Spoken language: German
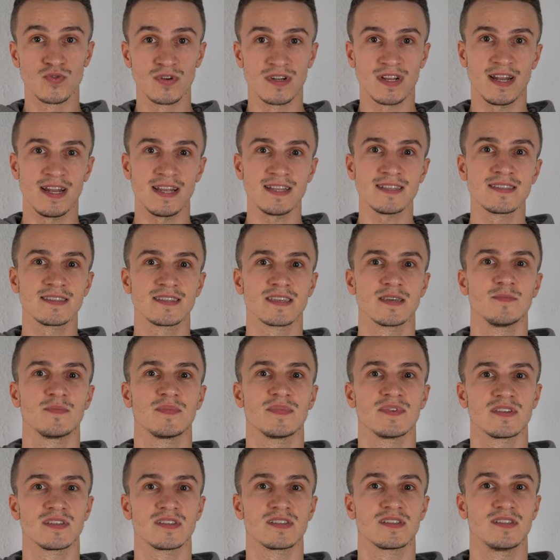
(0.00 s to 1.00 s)
guter Letzt
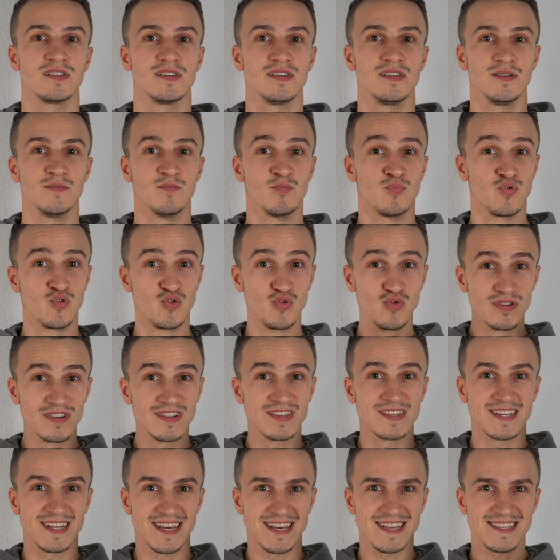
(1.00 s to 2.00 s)
gibt es die
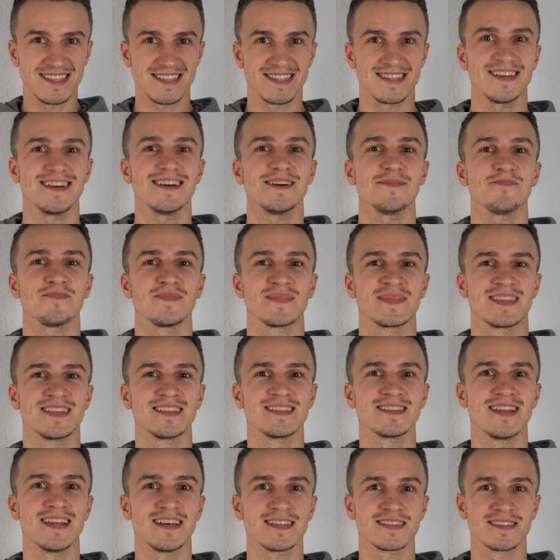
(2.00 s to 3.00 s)
Bluttester.
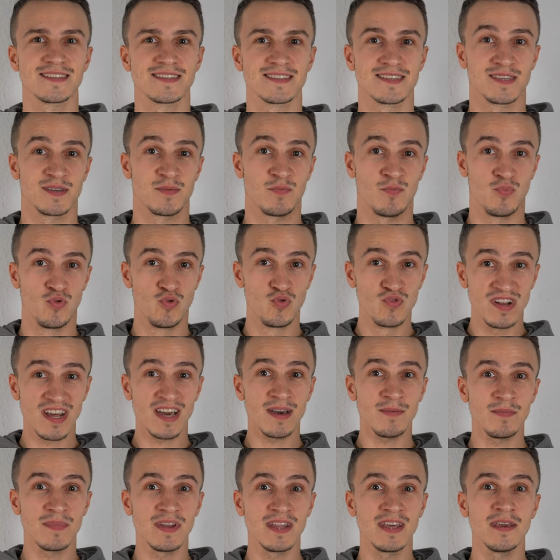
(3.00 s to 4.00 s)
Diese lassen sich Blut
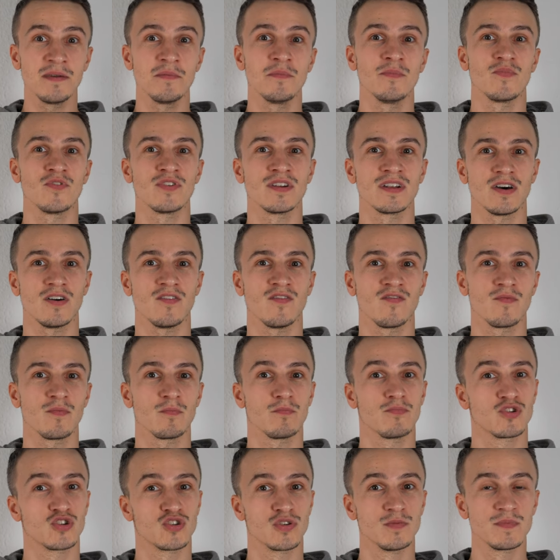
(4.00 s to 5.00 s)
abnehmen und
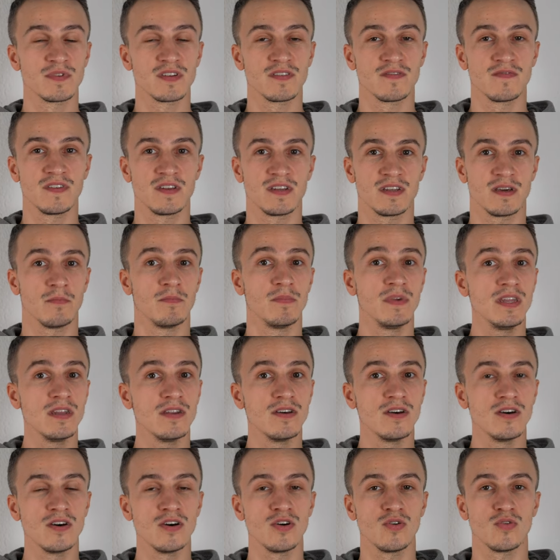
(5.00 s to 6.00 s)
auf bestimmte
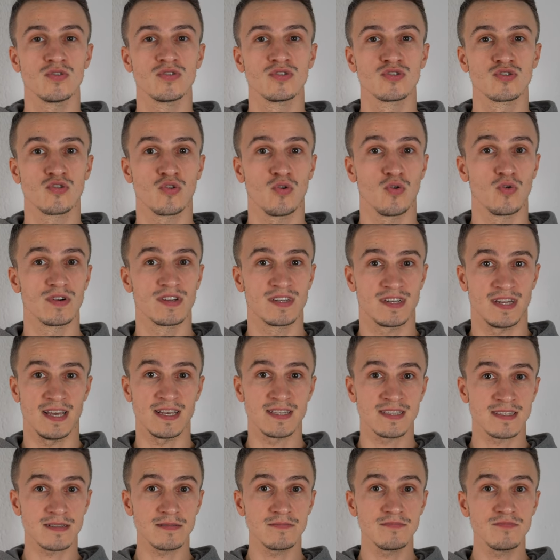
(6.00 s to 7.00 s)
Vitamine und Co.
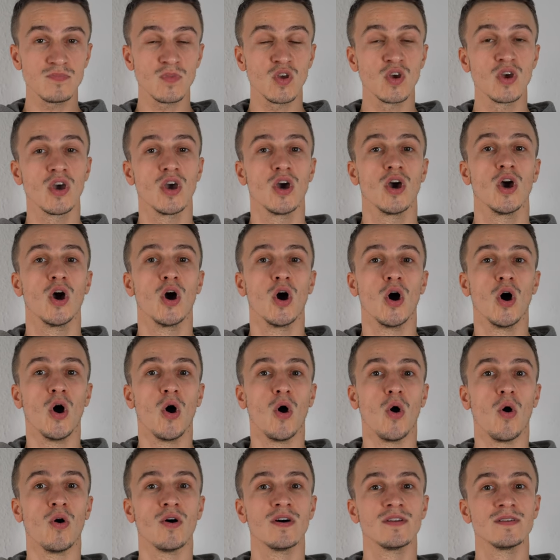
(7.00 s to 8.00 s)
testen.
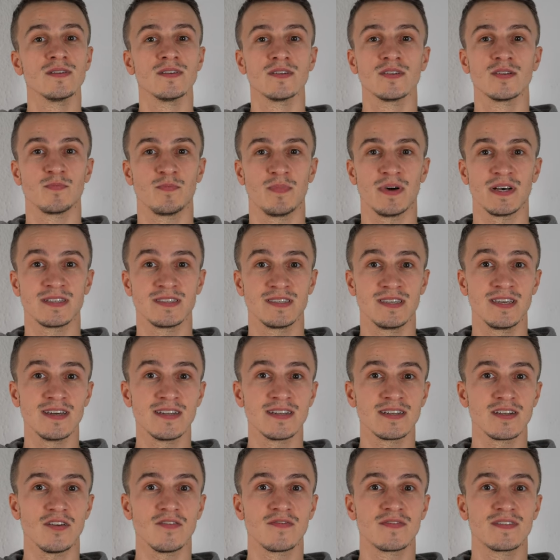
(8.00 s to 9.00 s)
Und
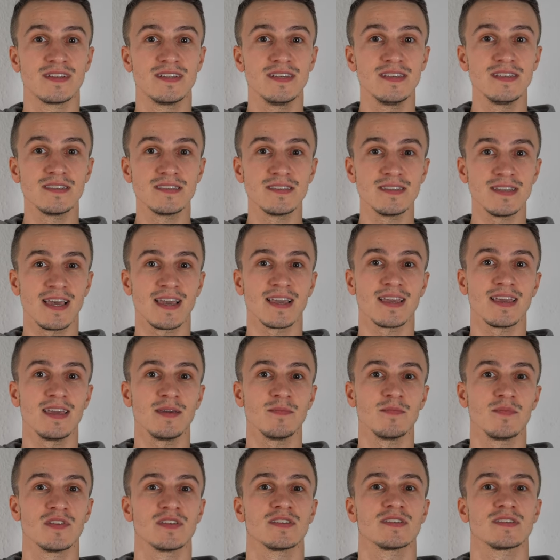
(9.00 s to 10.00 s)
basierend auf diesen
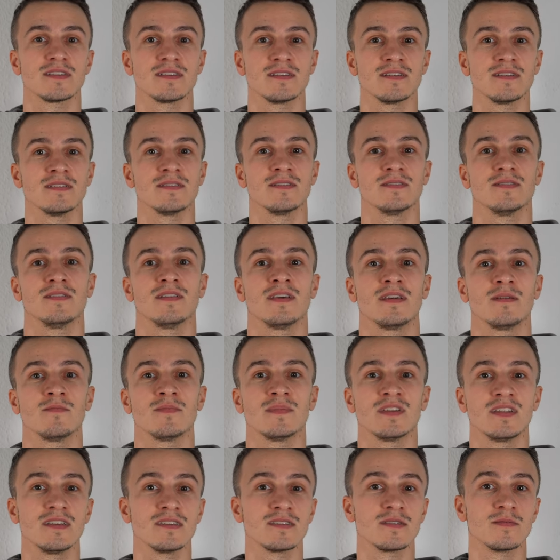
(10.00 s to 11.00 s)
Ergebnissen
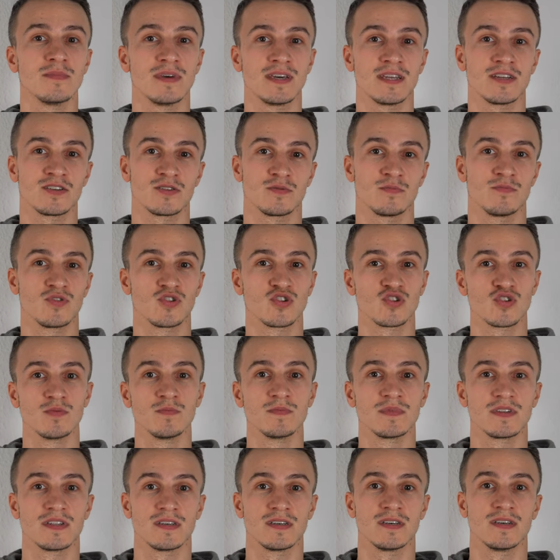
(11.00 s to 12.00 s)
nehmen diese Menschen
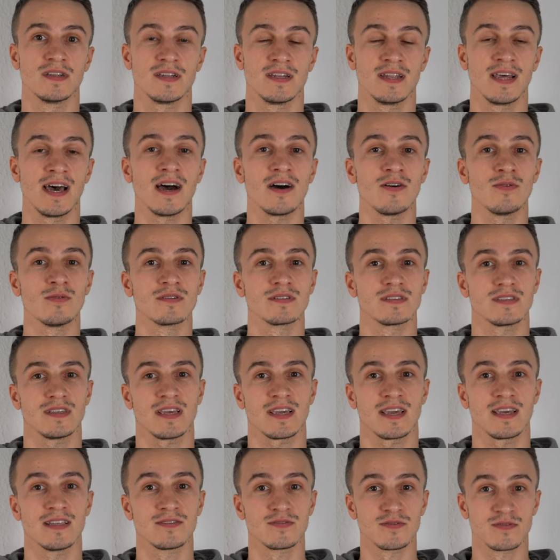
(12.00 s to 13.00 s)
bestimmte
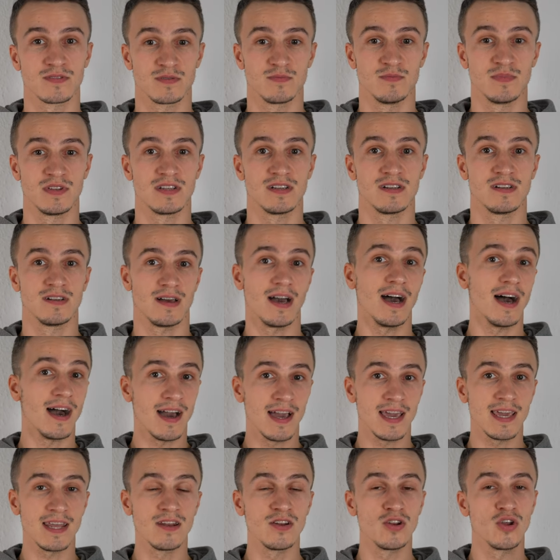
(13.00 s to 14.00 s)
Nahrungsergänzungsmittel
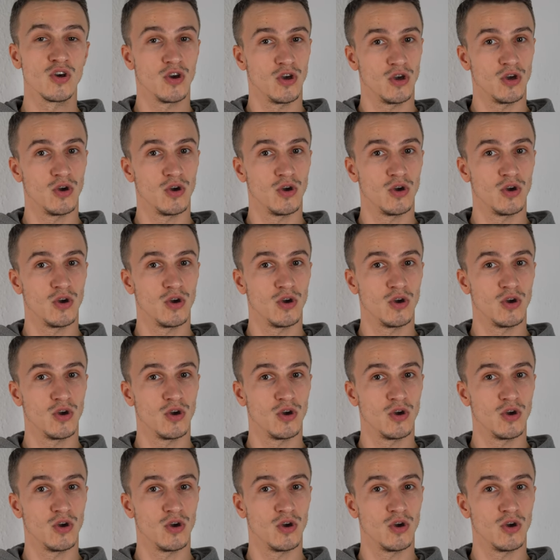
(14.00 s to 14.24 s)
ein